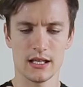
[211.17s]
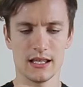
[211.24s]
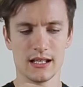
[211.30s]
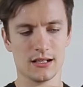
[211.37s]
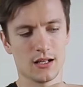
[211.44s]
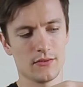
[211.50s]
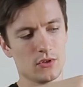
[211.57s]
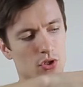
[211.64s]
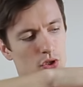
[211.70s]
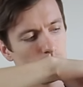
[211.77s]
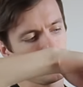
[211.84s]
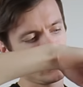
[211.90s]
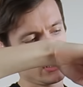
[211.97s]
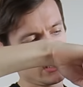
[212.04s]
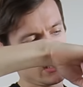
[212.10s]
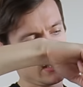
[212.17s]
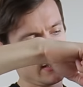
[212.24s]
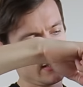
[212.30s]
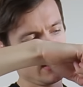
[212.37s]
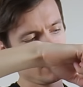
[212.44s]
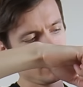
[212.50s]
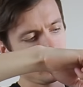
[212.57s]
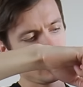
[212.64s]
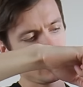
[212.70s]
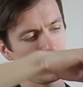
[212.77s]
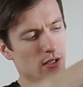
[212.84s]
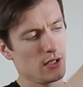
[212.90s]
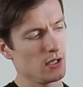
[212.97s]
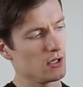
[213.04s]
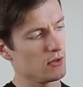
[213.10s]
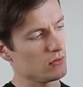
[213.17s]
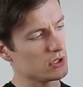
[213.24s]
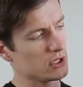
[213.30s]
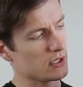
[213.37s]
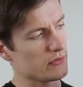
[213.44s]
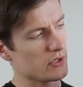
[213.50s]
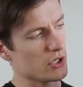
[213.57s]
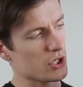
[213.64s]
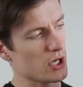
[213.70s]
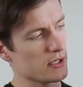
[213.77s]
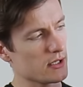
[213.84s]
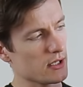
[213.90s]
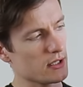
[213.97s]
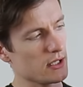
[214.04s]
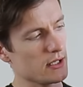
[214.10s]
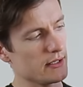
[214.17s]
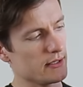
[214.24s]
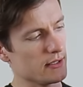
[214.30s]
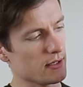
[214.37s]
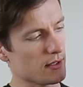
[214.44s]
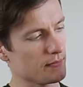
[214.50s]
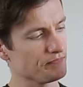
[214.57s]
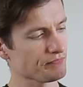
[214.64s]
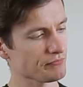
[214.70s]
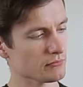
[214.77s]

И главное, что вот эта резиновая, вот эта вся часть, это резина.